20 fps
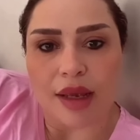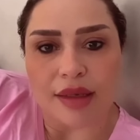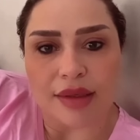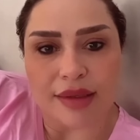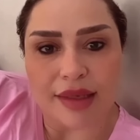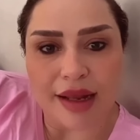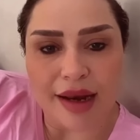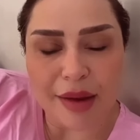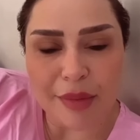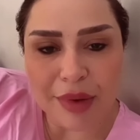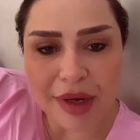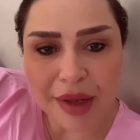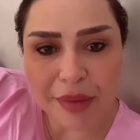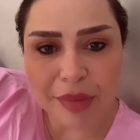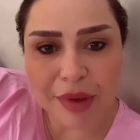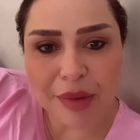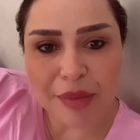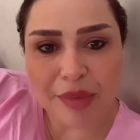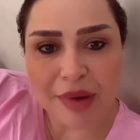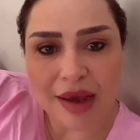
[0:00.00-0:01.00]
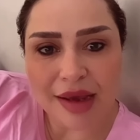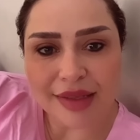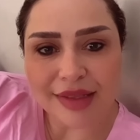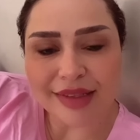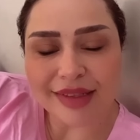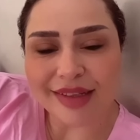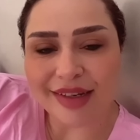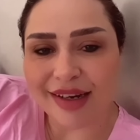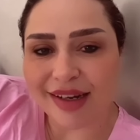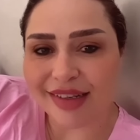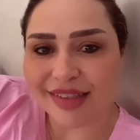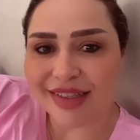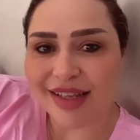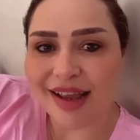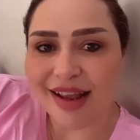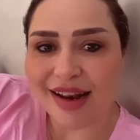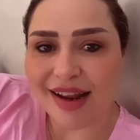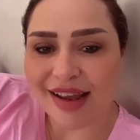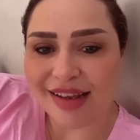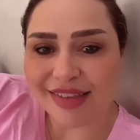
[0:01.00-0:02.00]
سلام الحبيبات
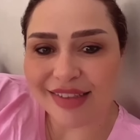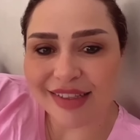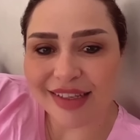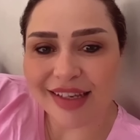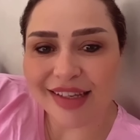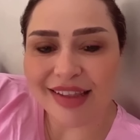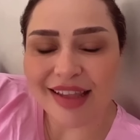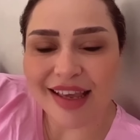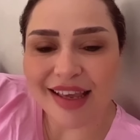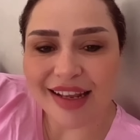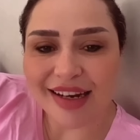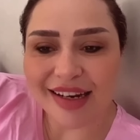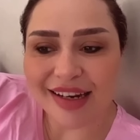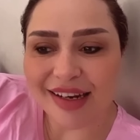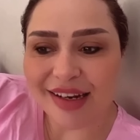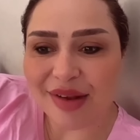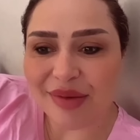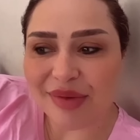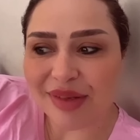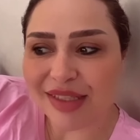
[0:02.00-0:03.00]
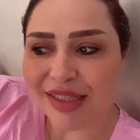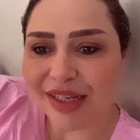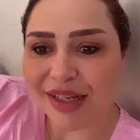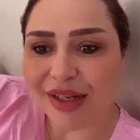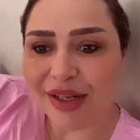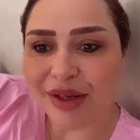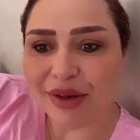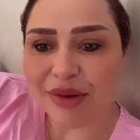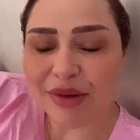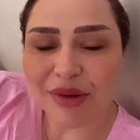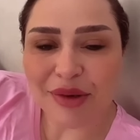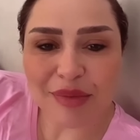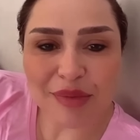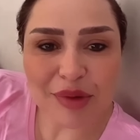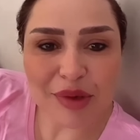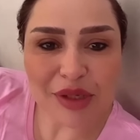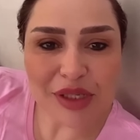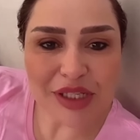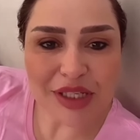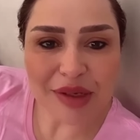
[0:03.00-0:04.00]
الغزالات كي دايرين لاباس عليكم
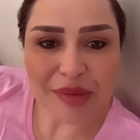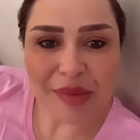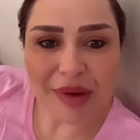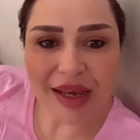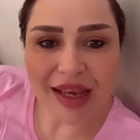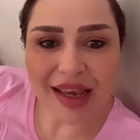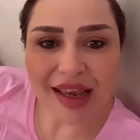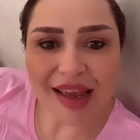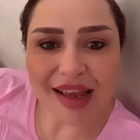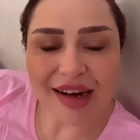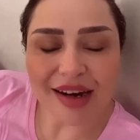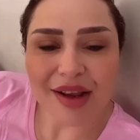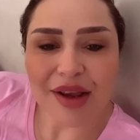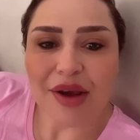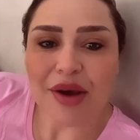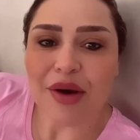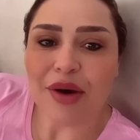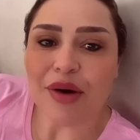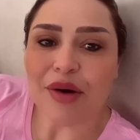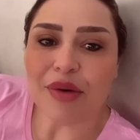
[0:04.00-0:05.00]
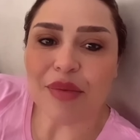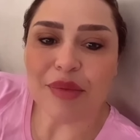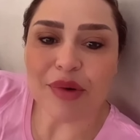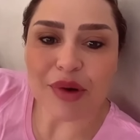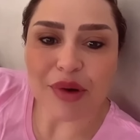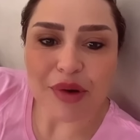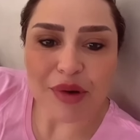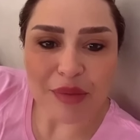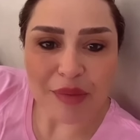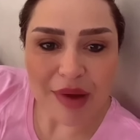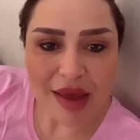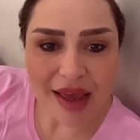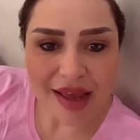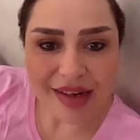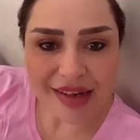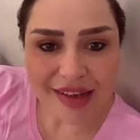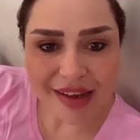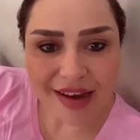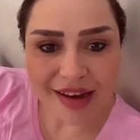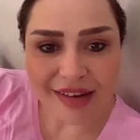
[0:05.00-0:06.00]
كلشي بخير اموركم
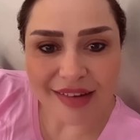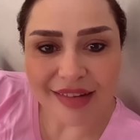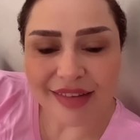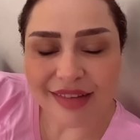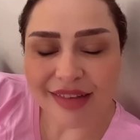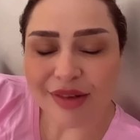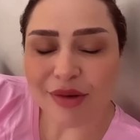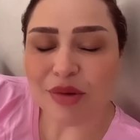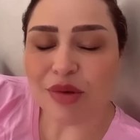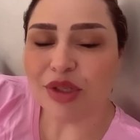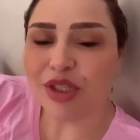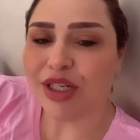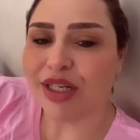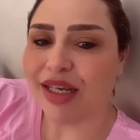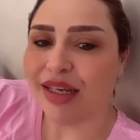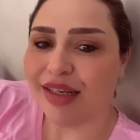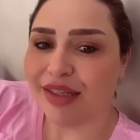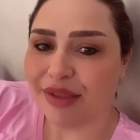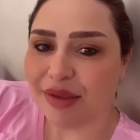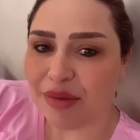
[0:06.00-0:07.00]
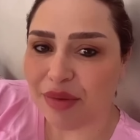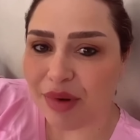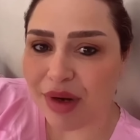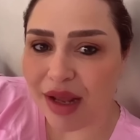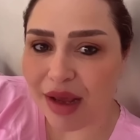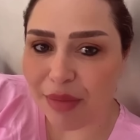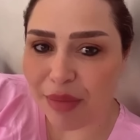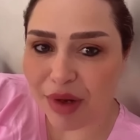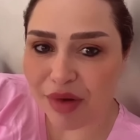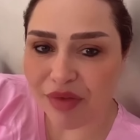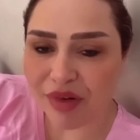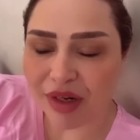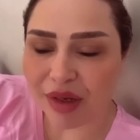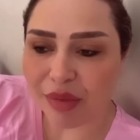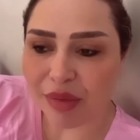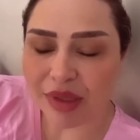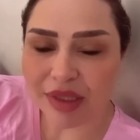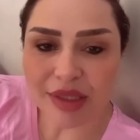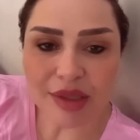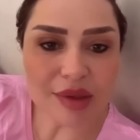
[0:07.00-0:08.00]
هانيه كلشي كيسول امل فين
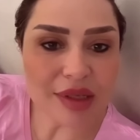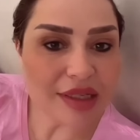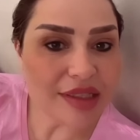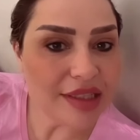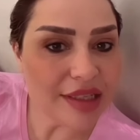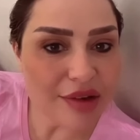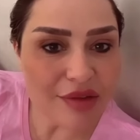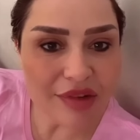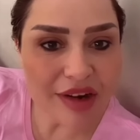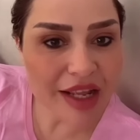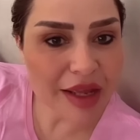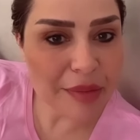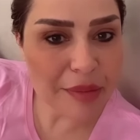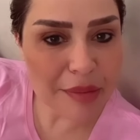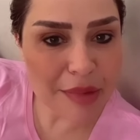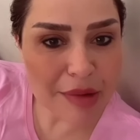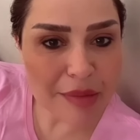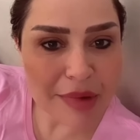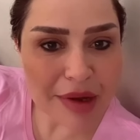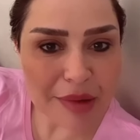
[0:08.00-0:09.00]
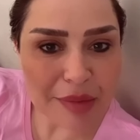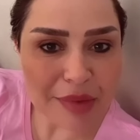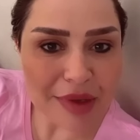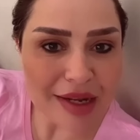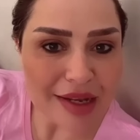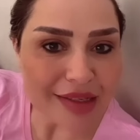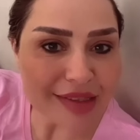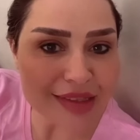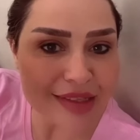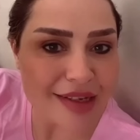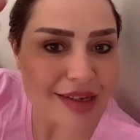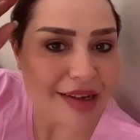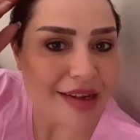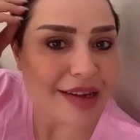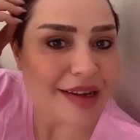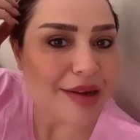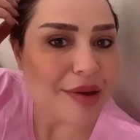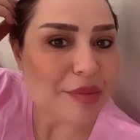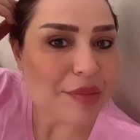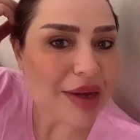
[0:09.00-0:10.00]
غبرتي وكلتي في الحمام البنات
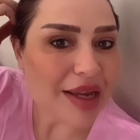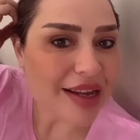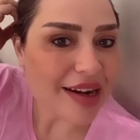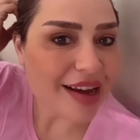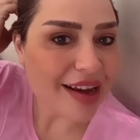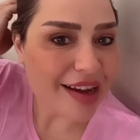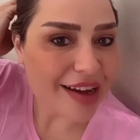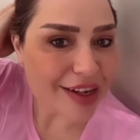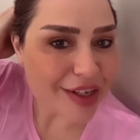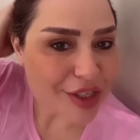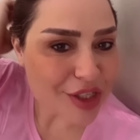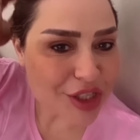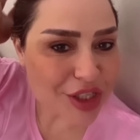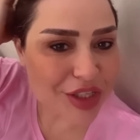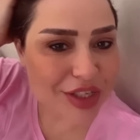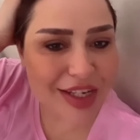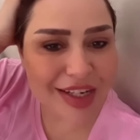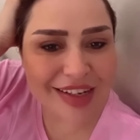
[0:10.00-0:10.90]
بحرا خرجت